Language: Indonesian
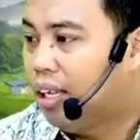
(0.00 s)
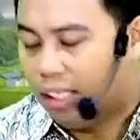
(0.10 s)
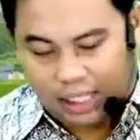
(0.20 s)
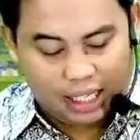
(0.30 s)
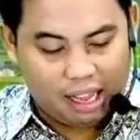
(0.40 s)

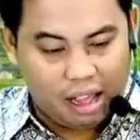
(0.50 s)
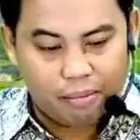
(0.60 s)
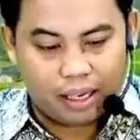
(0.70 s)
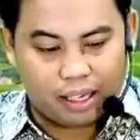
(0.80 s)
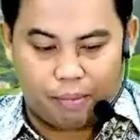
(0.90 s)
cari
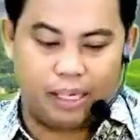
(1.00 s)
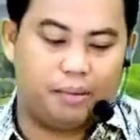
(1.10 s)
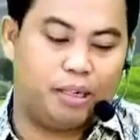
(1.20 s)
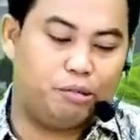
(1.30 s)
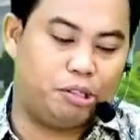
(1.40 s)
aman kepada
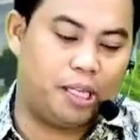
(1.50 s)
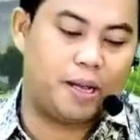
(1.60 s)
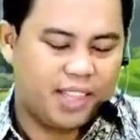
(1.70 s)
manusia.